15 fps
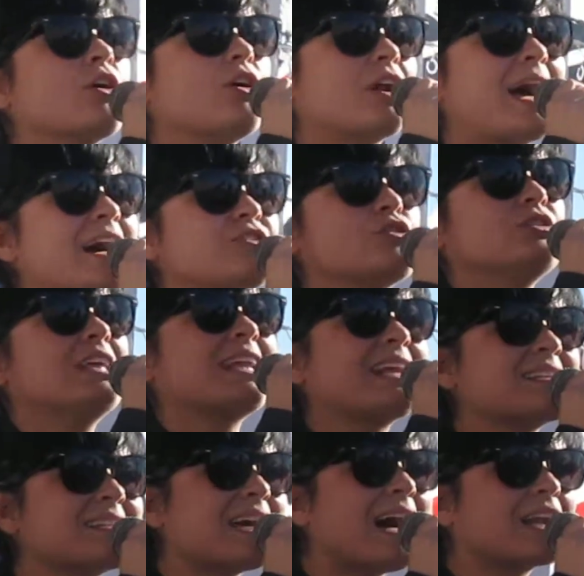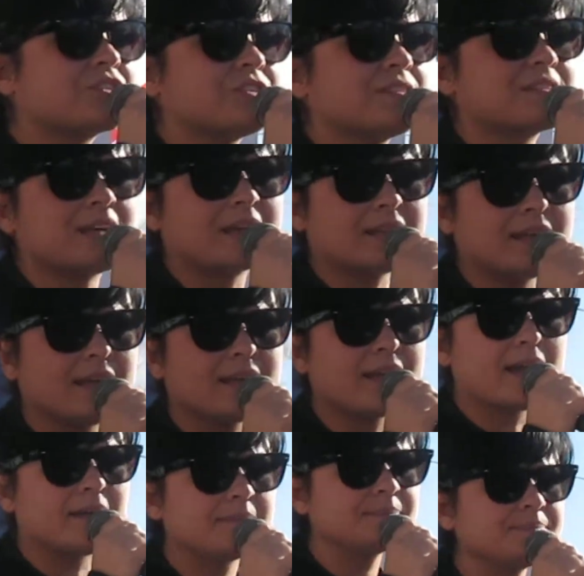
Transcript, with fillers: coraggio di restarci in Sardegna